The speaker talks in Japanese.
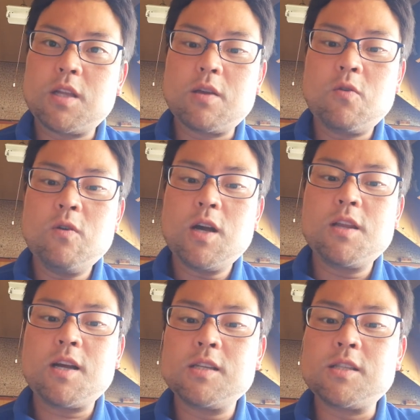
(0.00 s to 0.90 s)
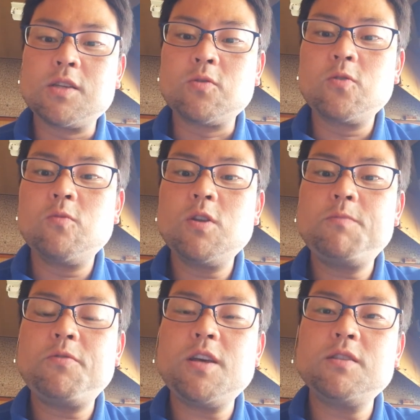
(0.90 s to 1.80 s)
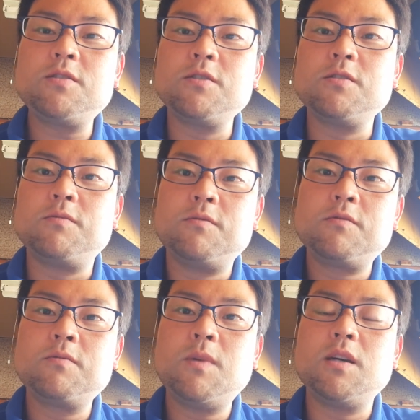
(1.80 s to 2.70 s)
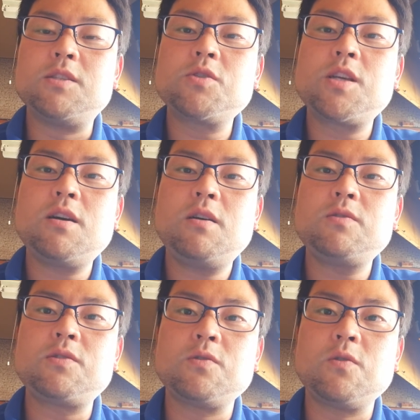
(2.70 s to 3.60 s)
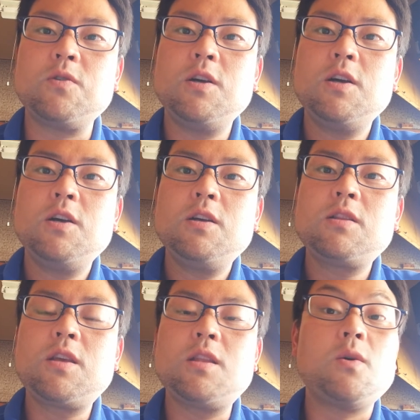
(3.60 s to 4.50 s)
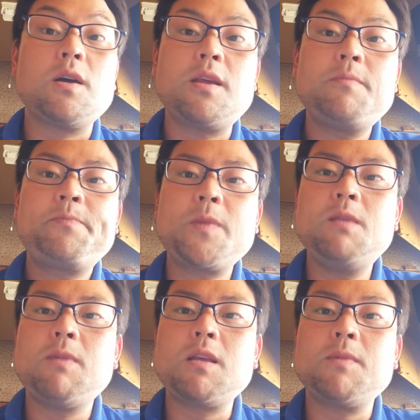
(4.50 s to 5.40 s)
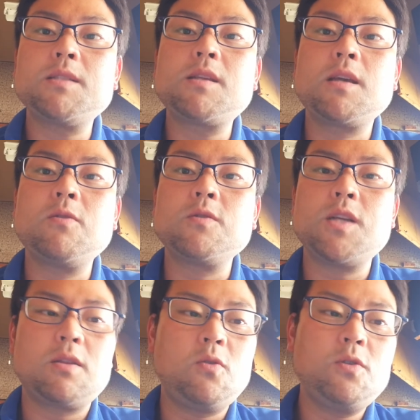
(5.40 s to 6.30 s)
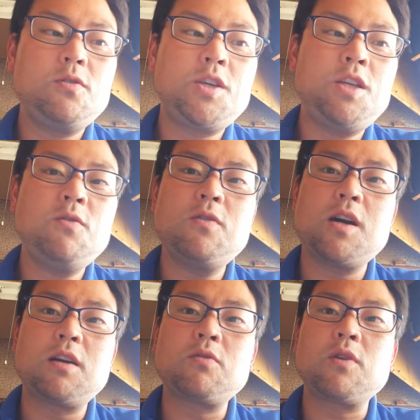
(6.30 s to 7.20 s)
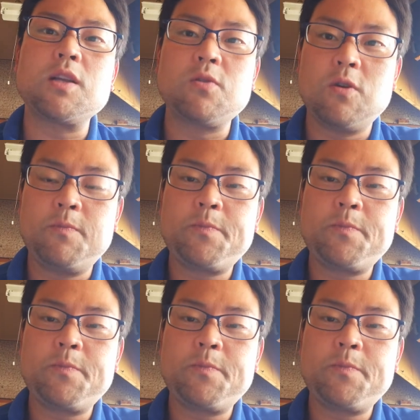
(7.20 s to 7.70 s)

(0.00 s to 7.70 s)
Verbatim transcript: で今回に関して外ごもりプレイス、まあ一応シェアハウスの手ではね今いますけど、じゃあどういう機能があるのかと